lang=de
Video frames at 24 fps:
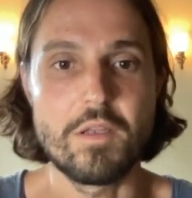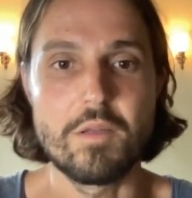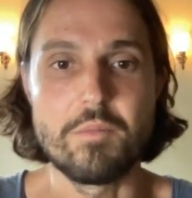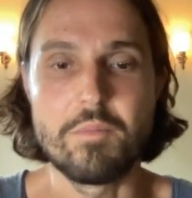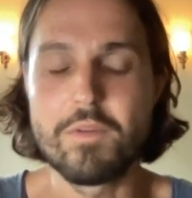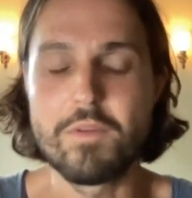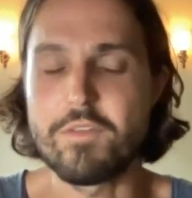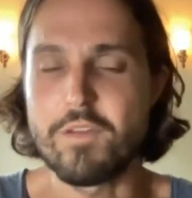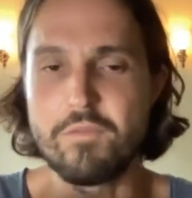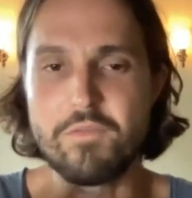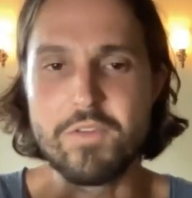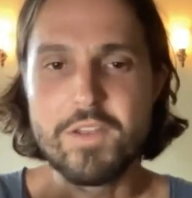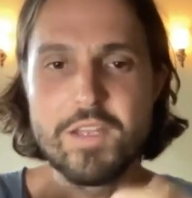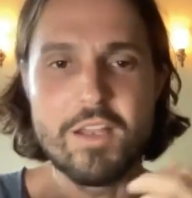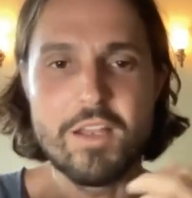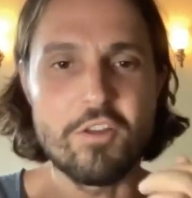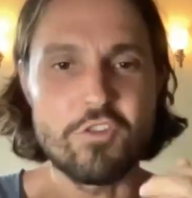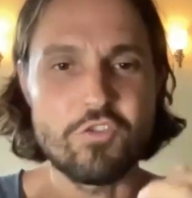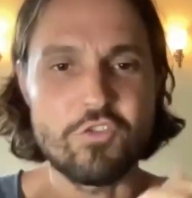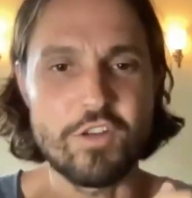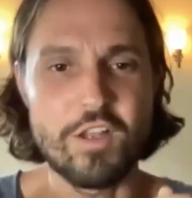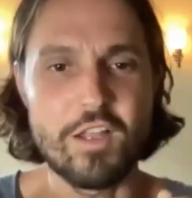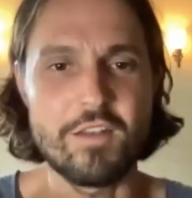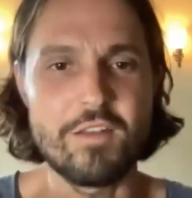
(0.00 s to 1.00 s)
Gewisser
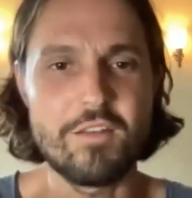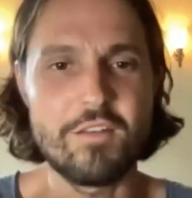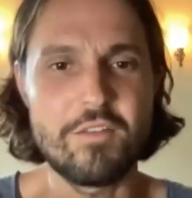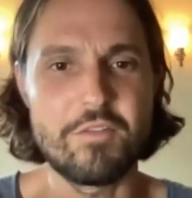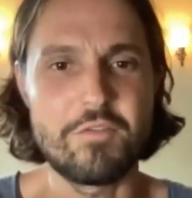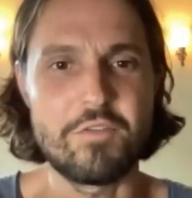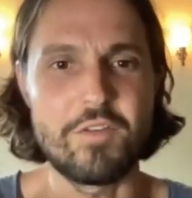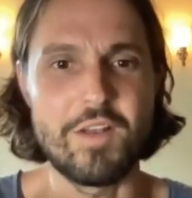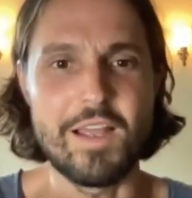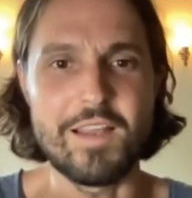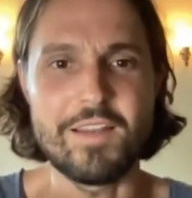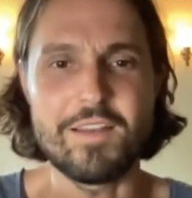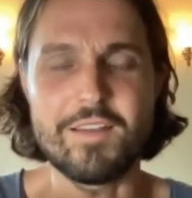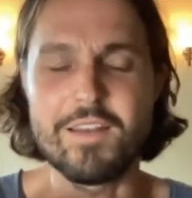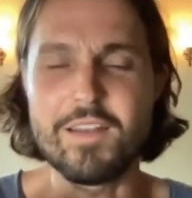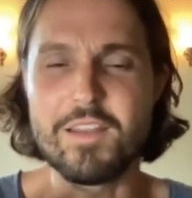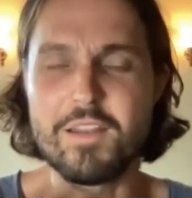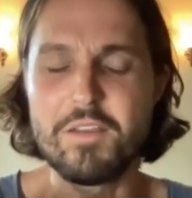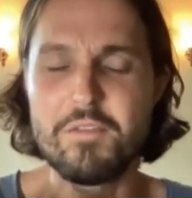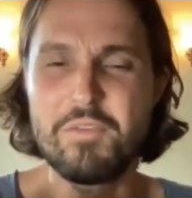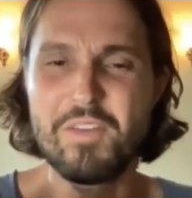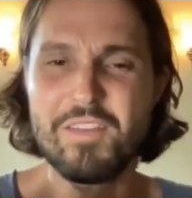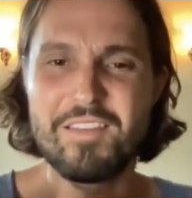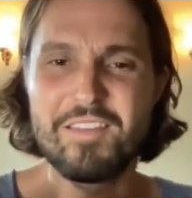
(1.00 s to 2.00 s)
Widerstand, vielleicht eine
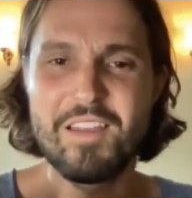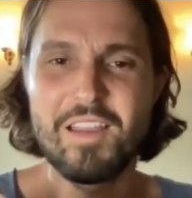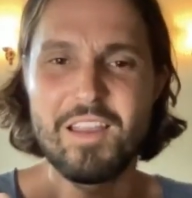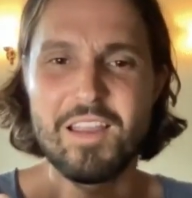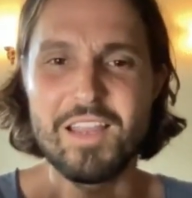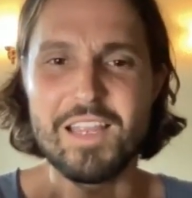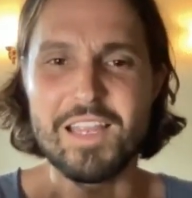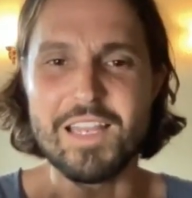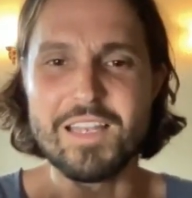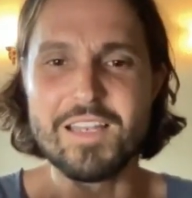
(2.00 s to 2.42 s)
gewisse okay.